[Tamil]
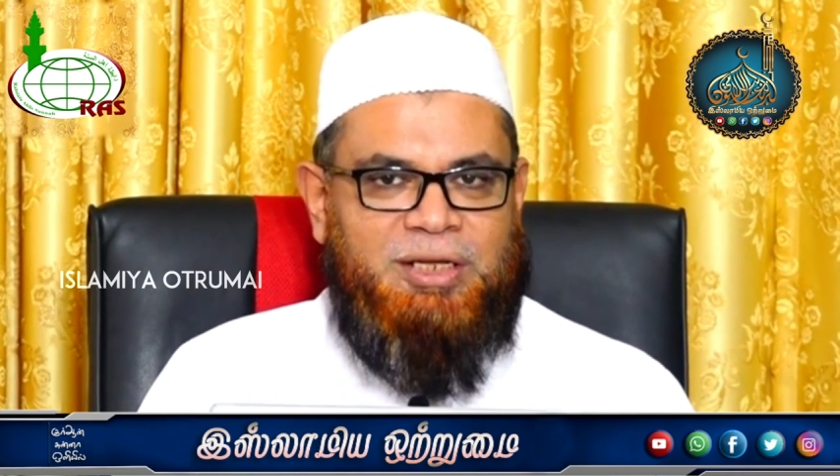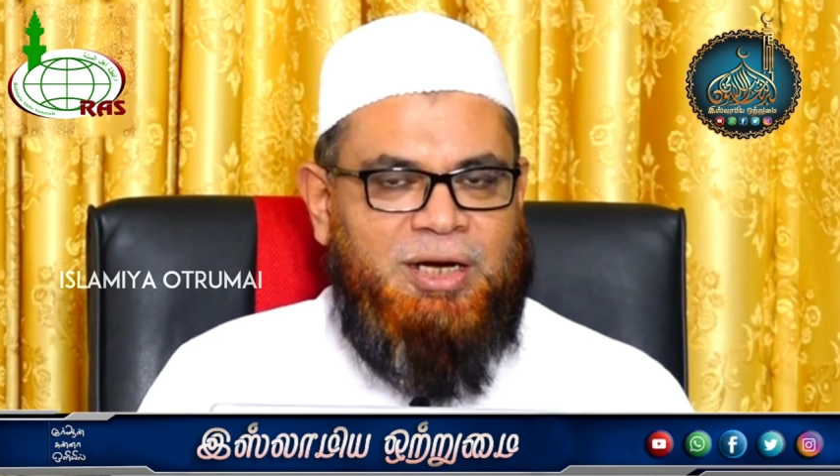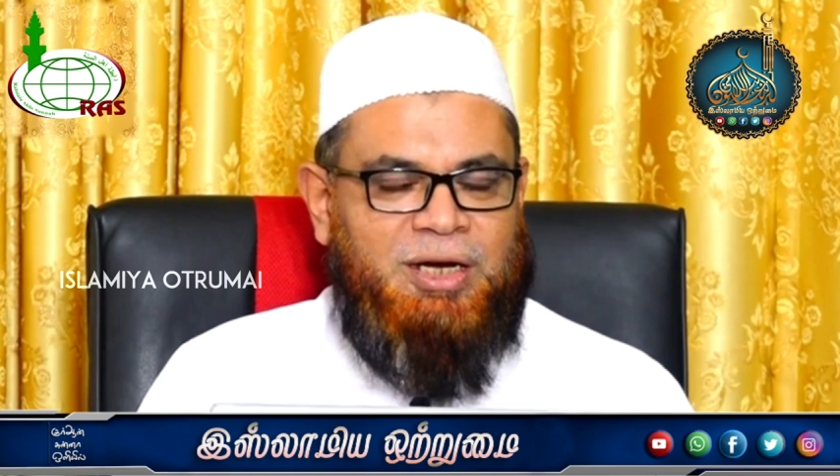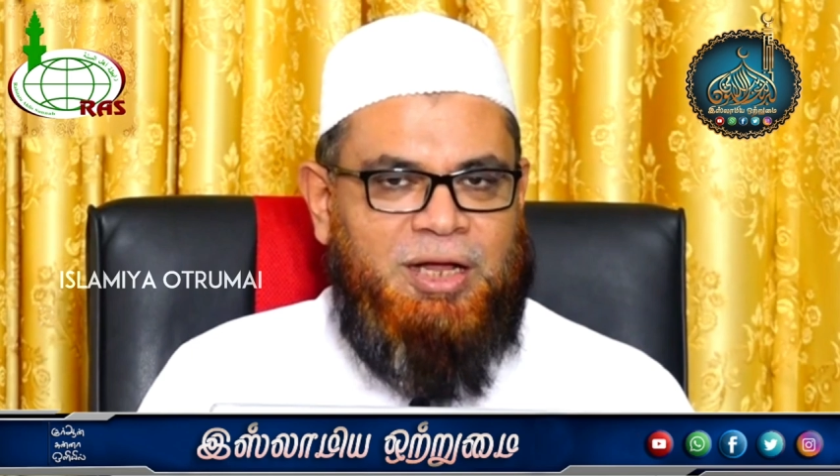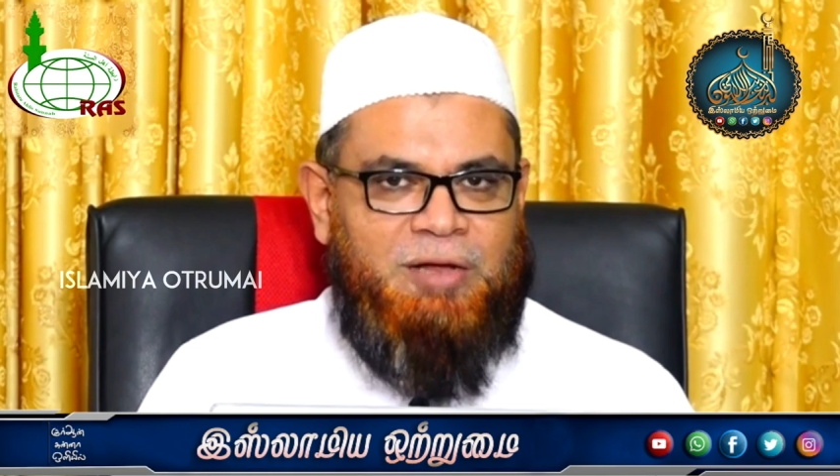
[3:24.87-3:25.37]

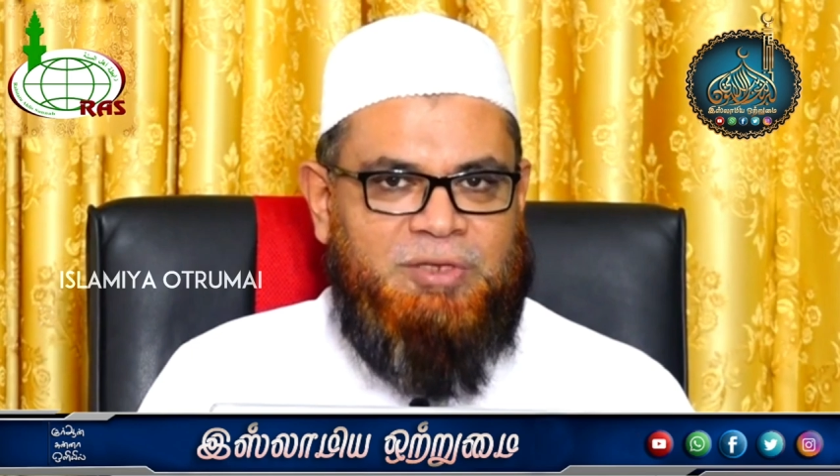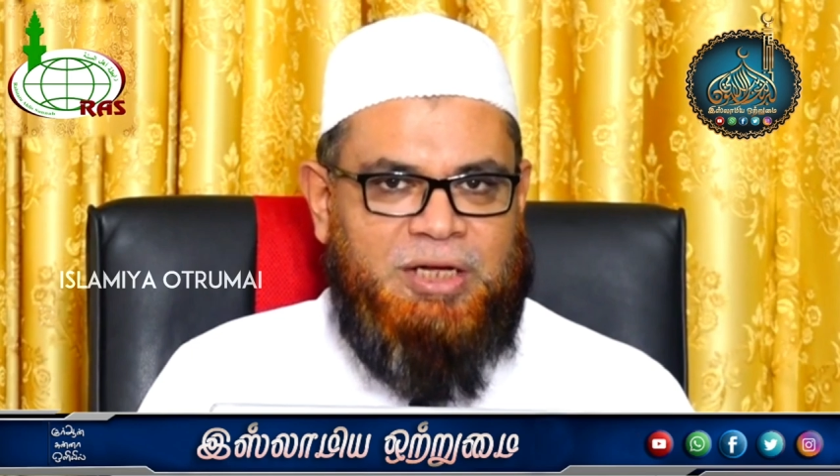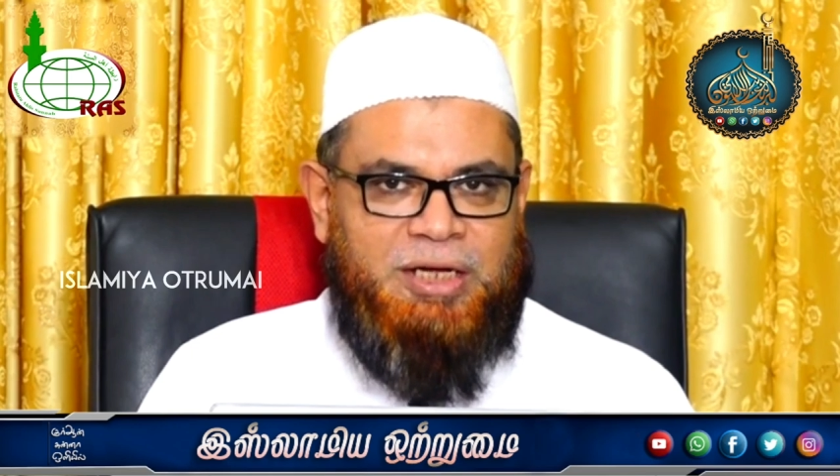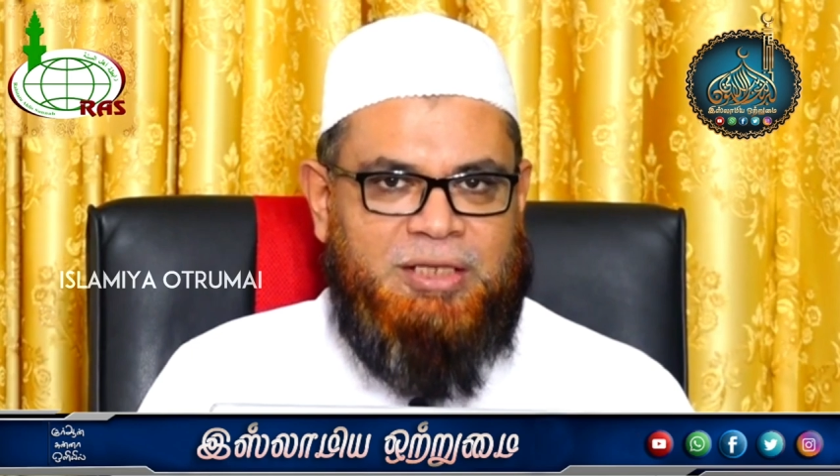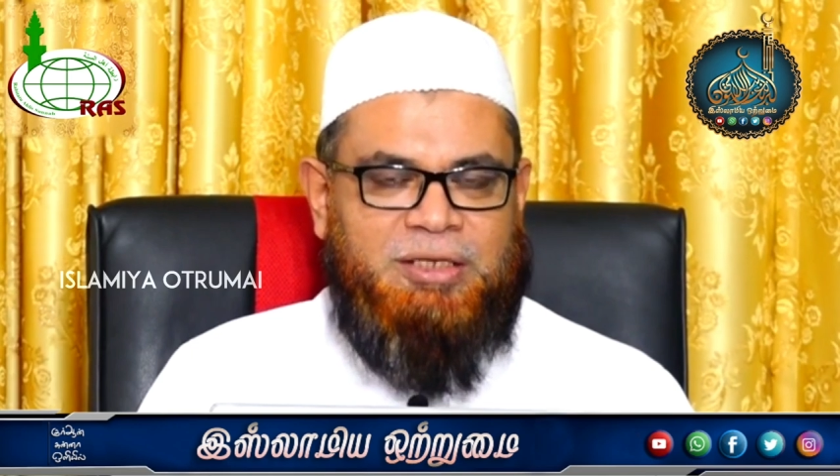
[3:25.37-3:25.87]
இரண்டாவது
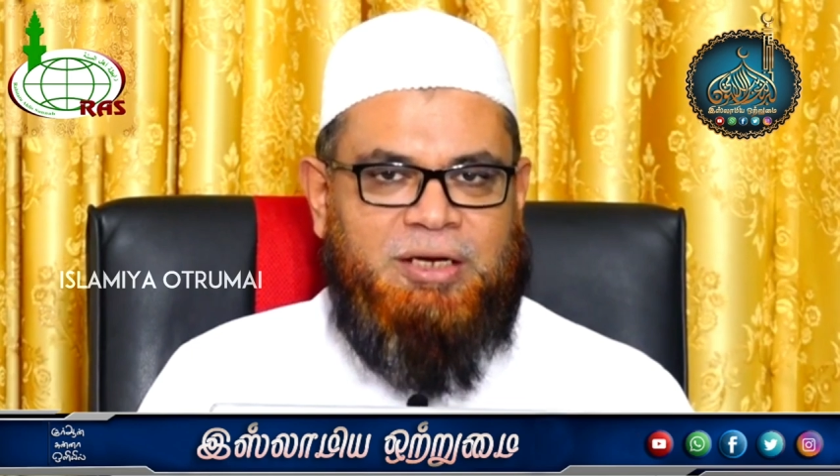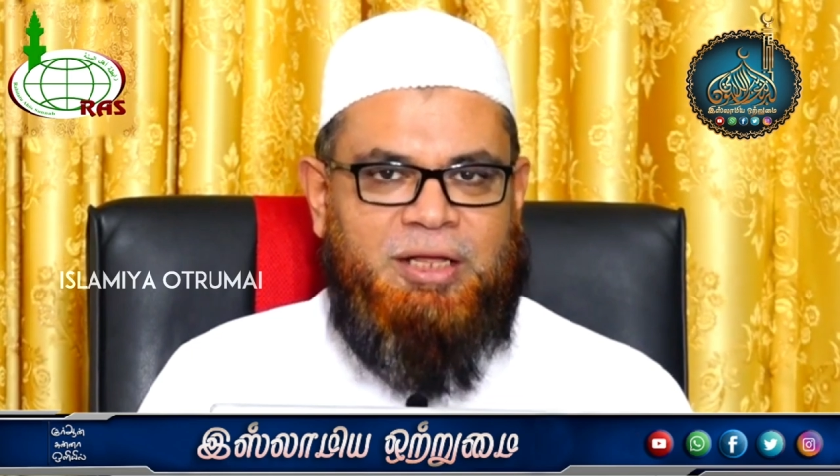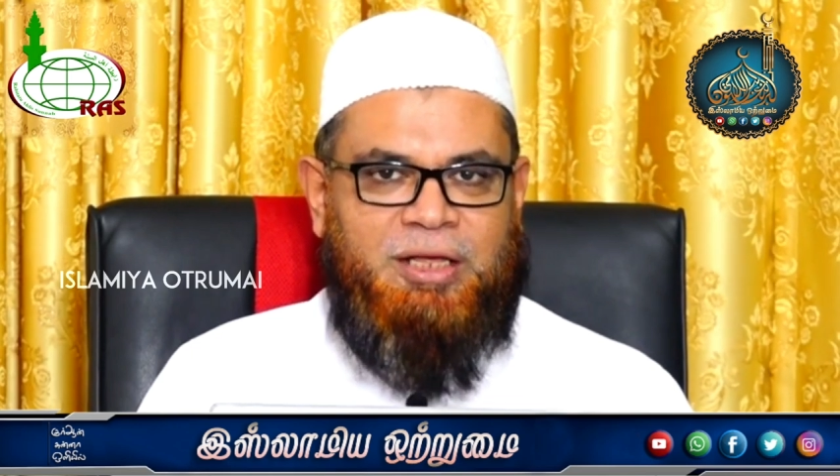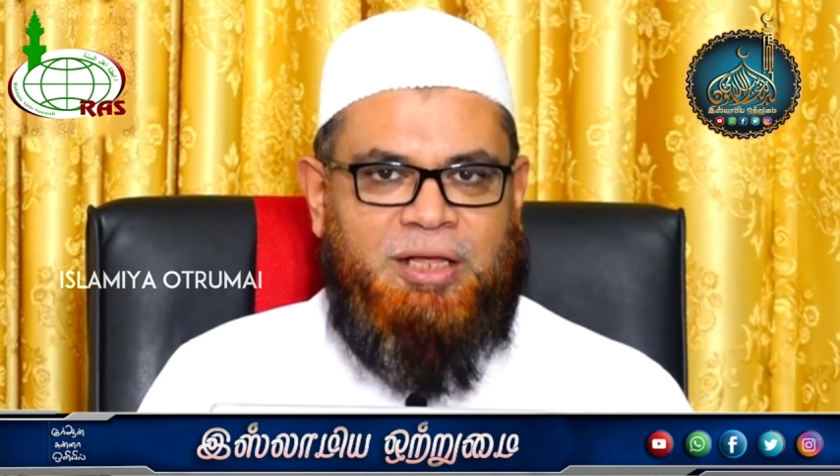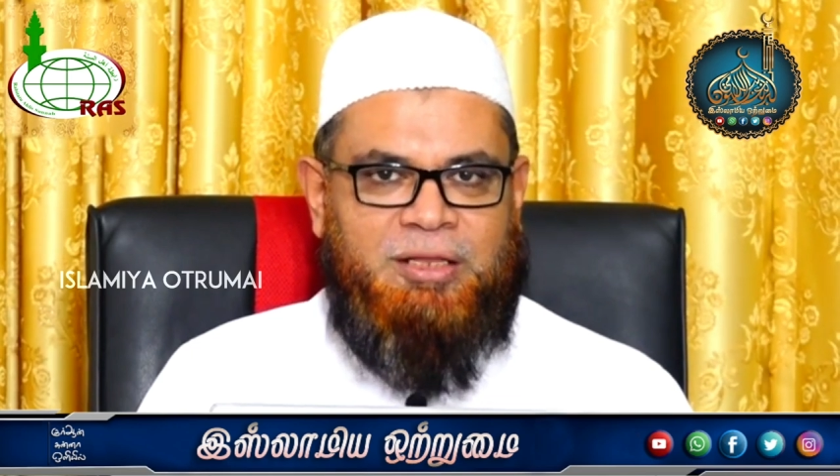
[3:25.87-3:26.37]
கருத்து
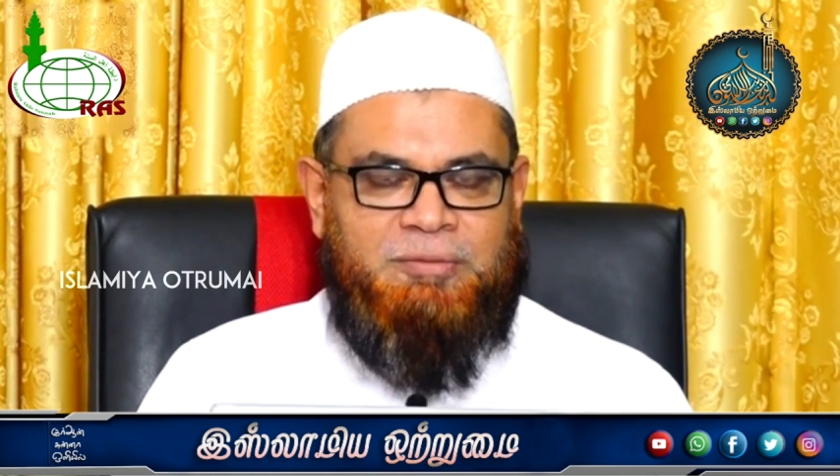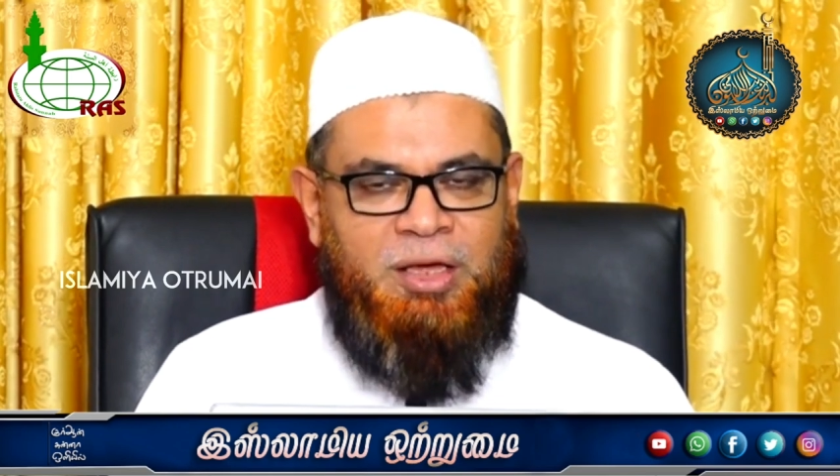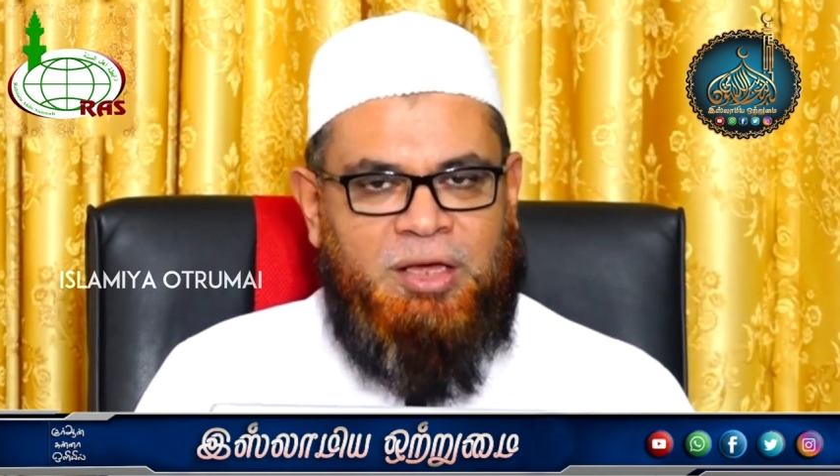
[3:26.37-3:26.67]
கிடையாது